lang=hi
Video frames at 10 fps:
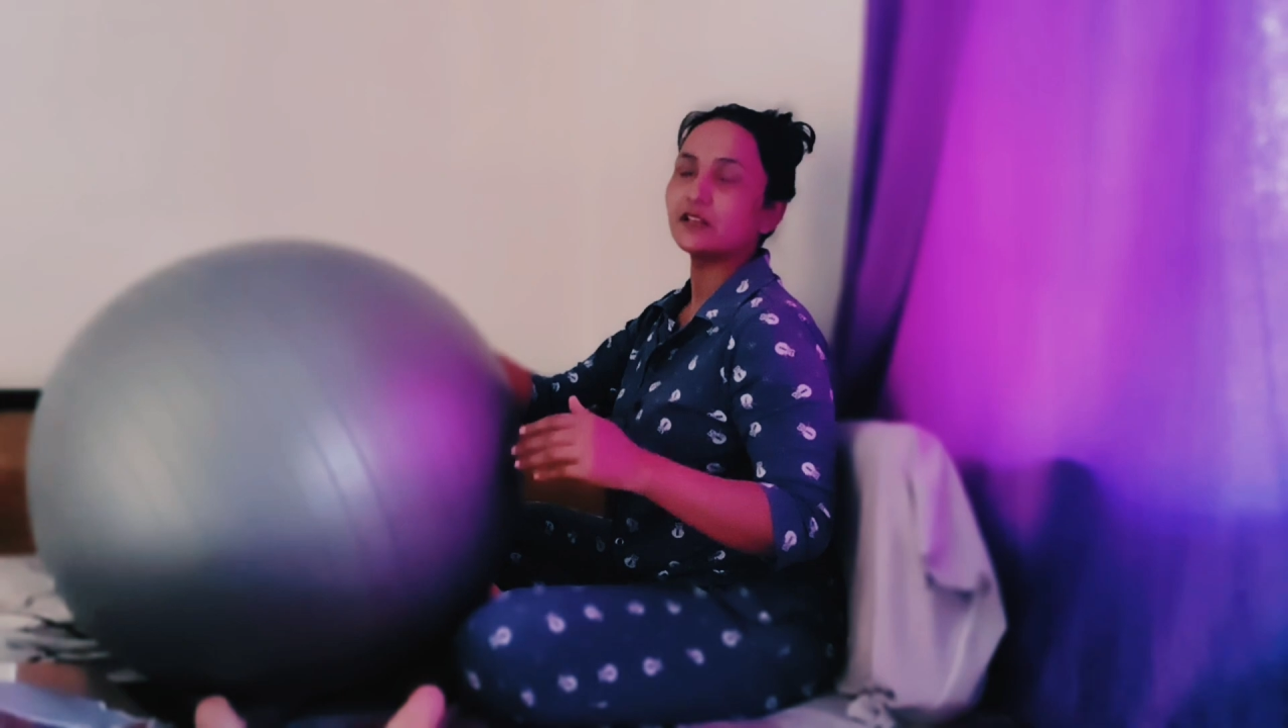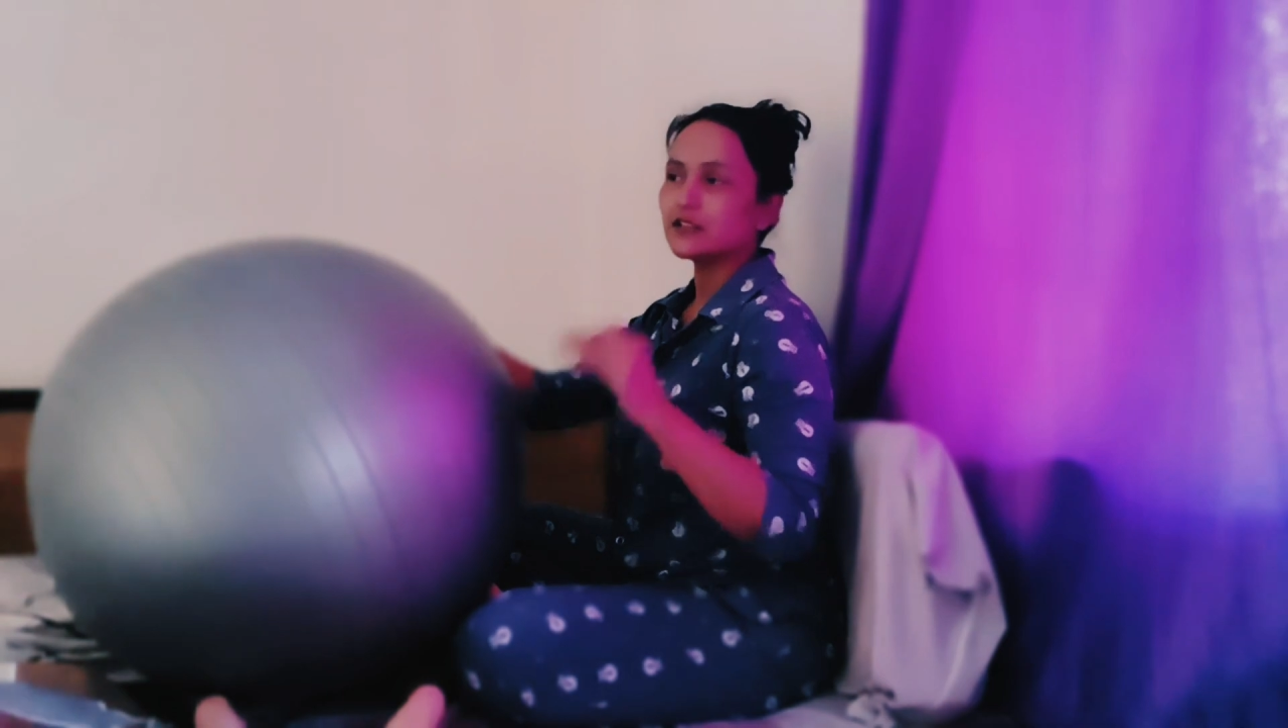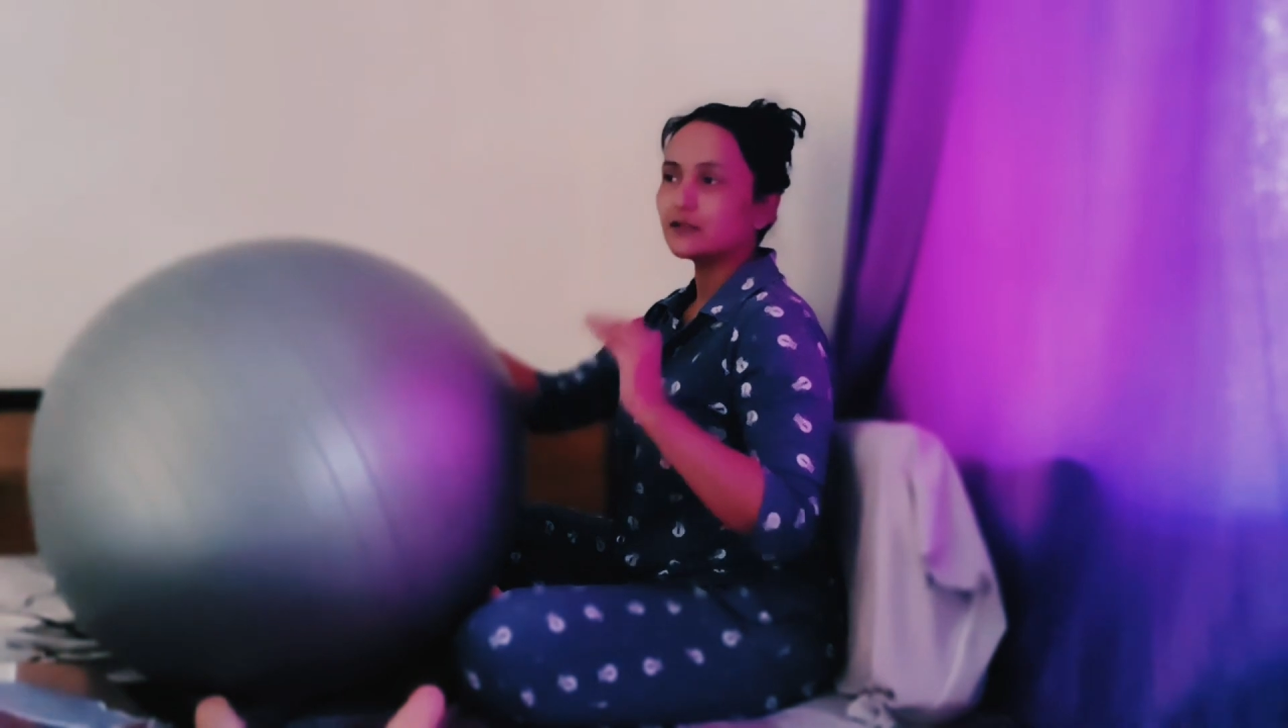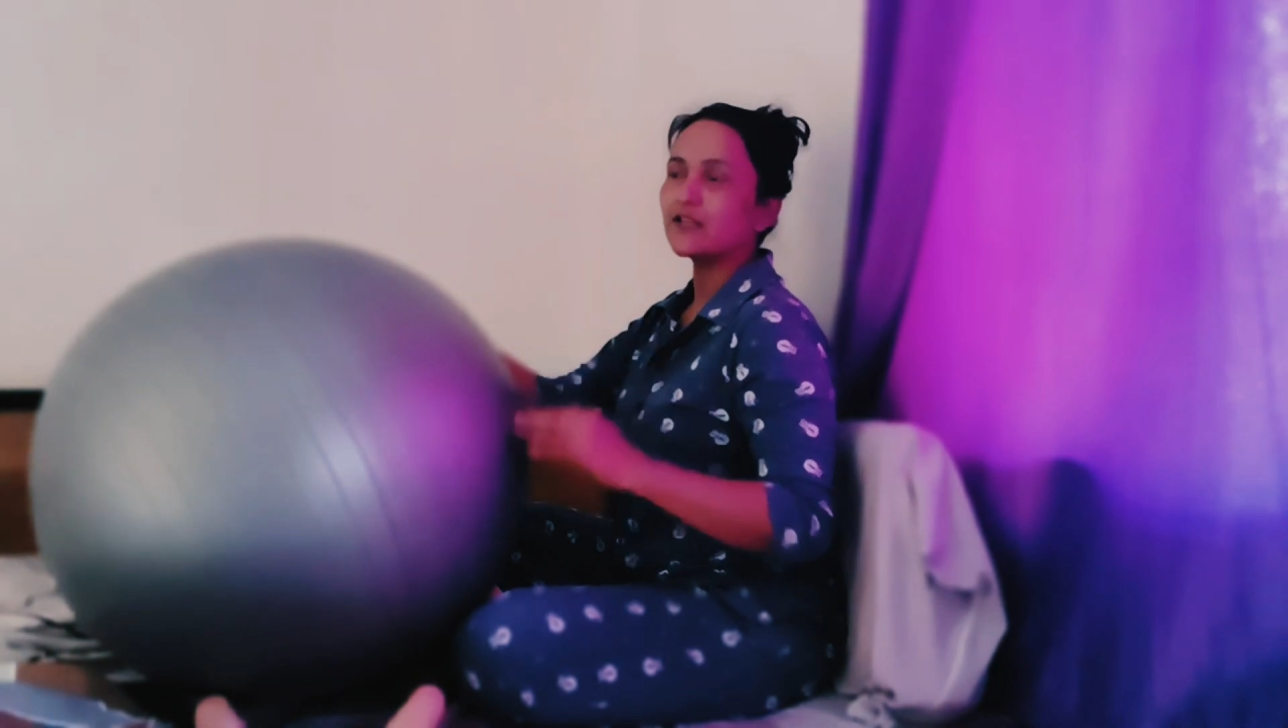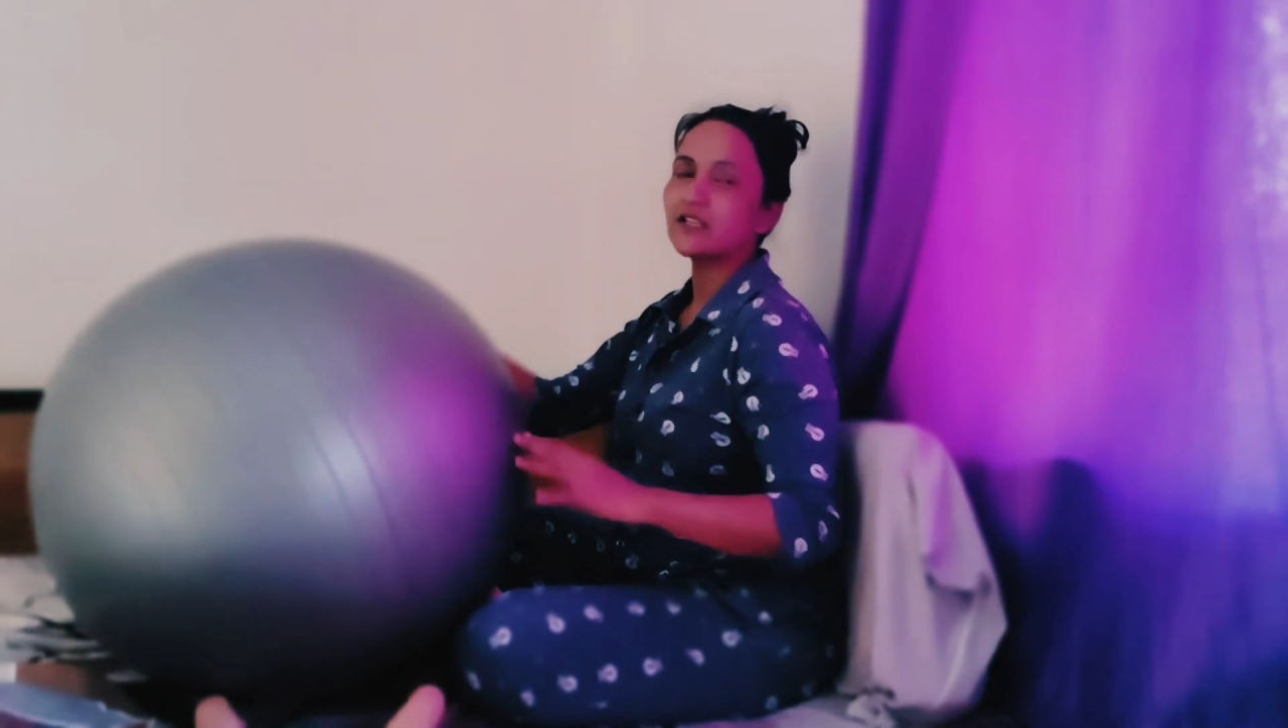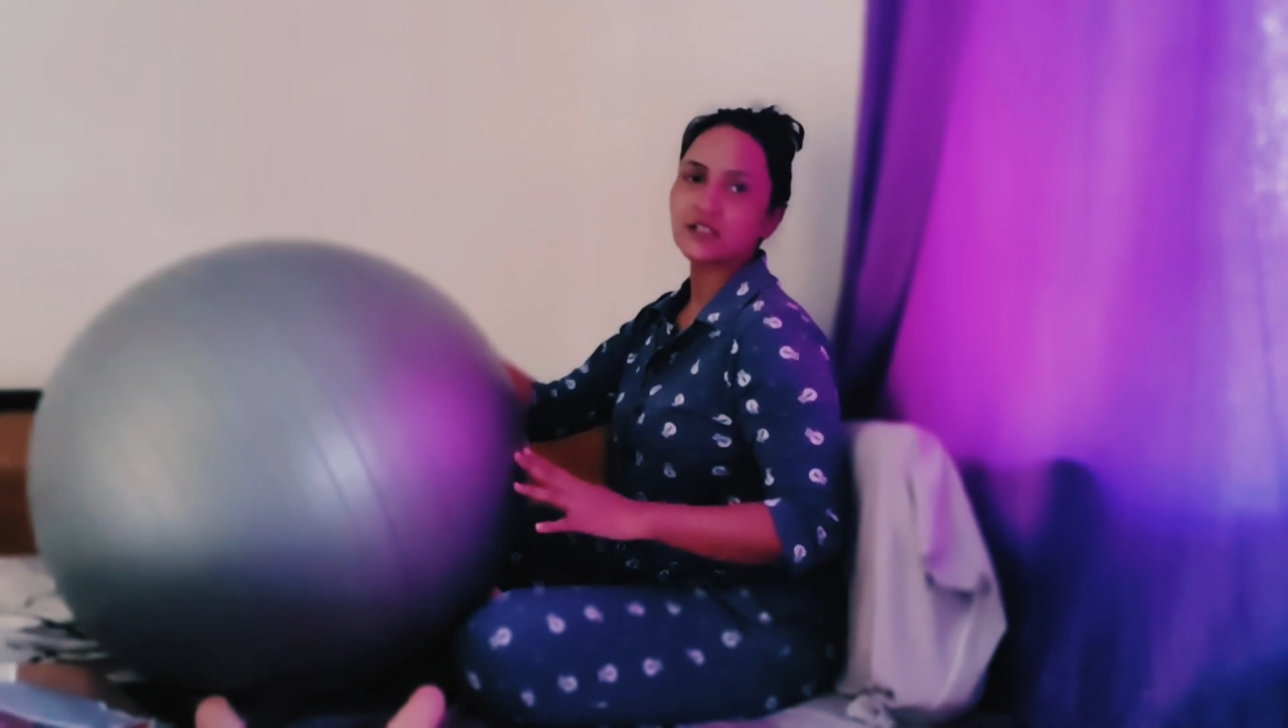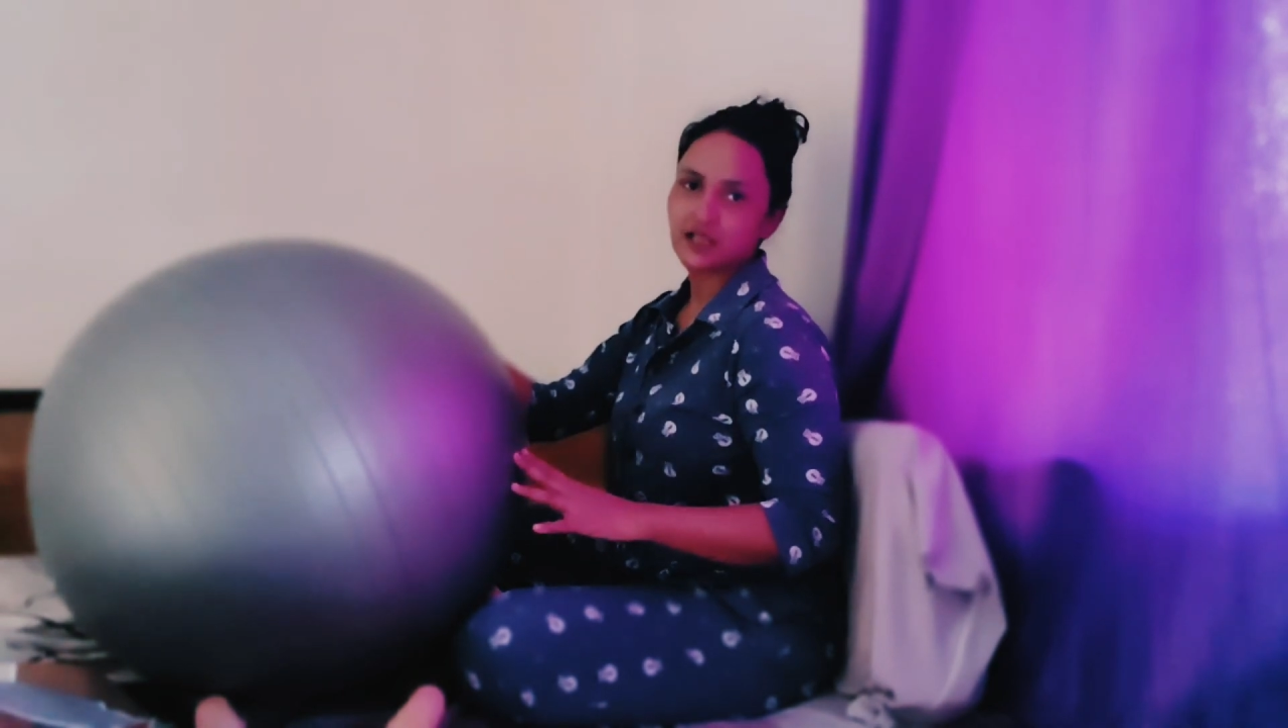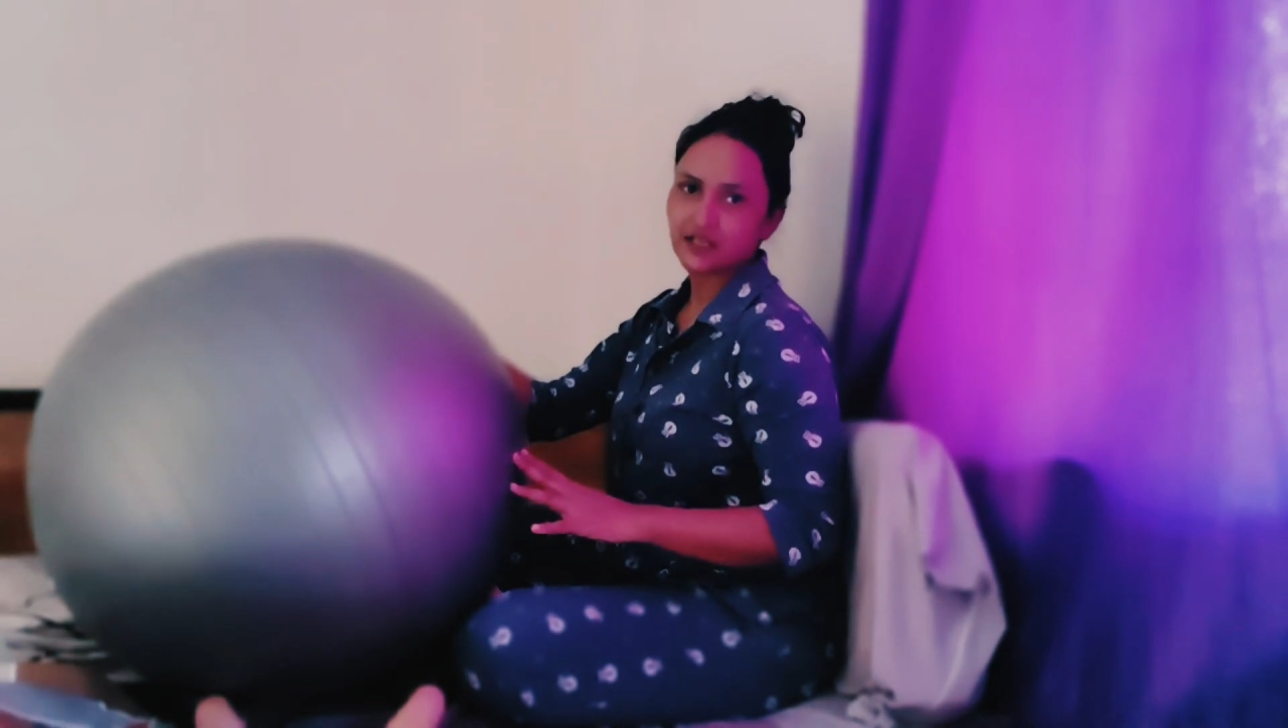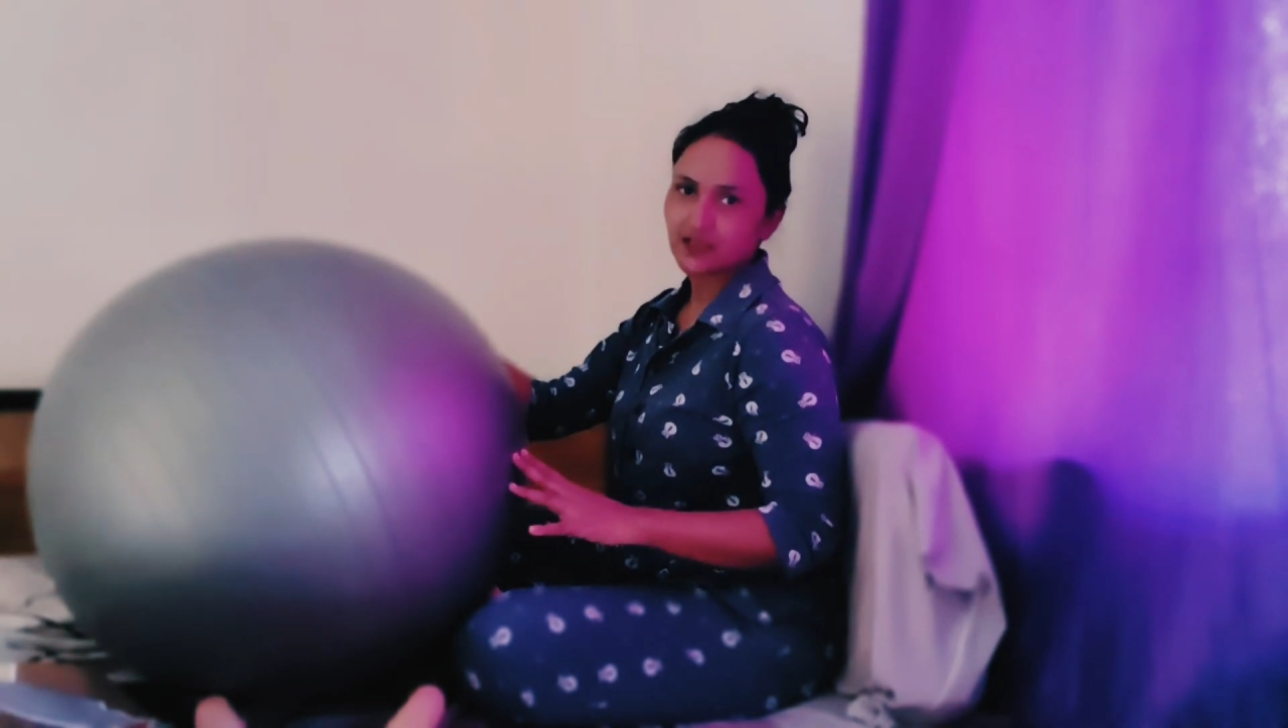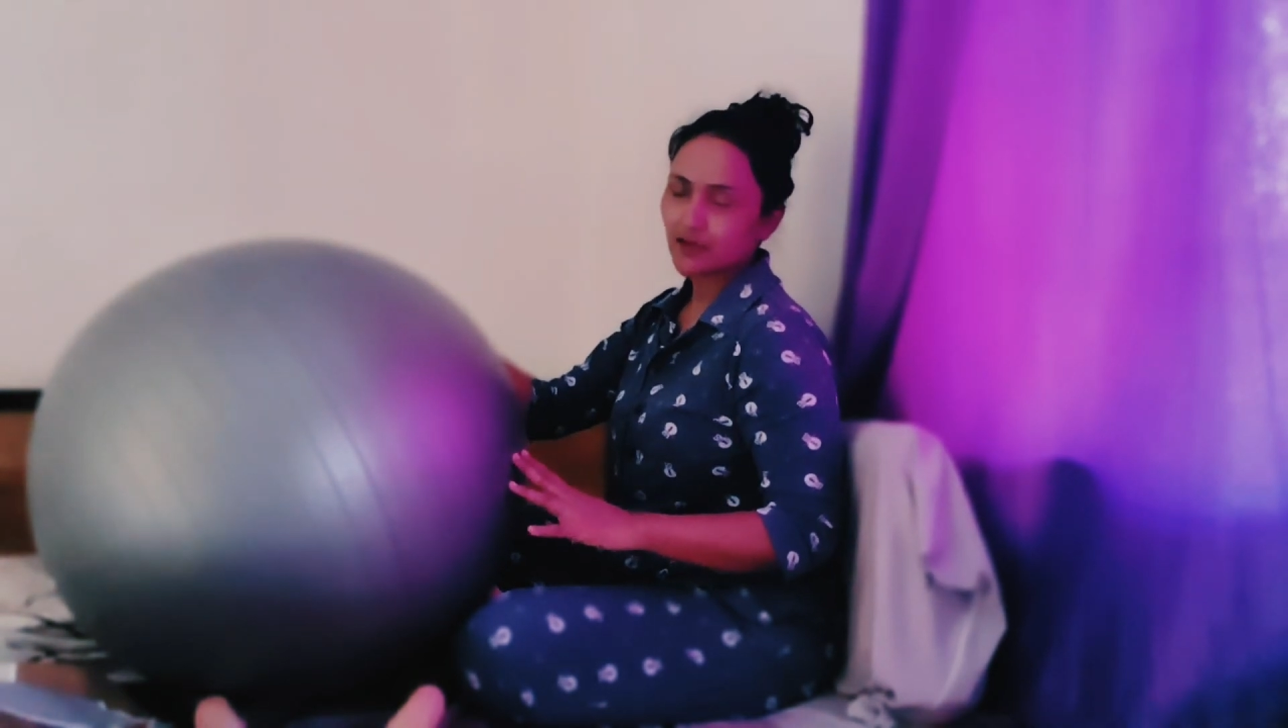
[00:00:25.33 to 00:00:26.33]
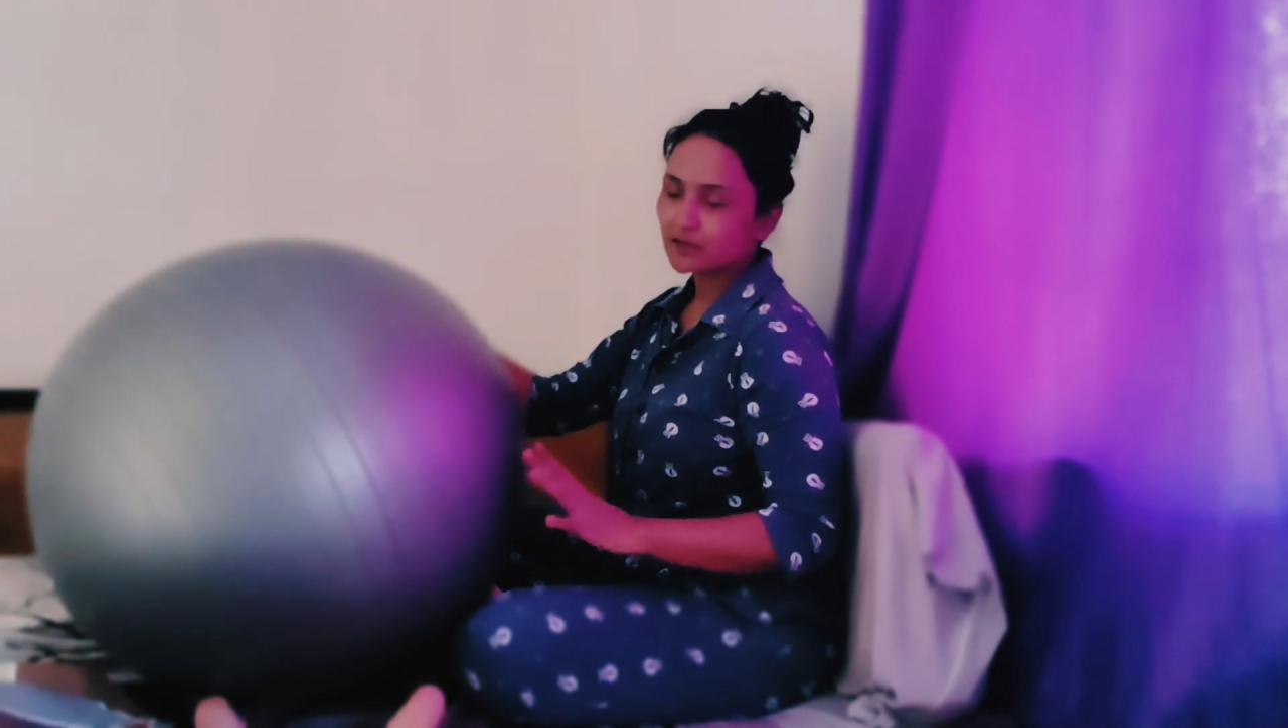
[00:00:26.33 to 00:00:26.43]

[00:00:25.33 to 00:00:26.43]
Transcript: दिन में लंच कराने के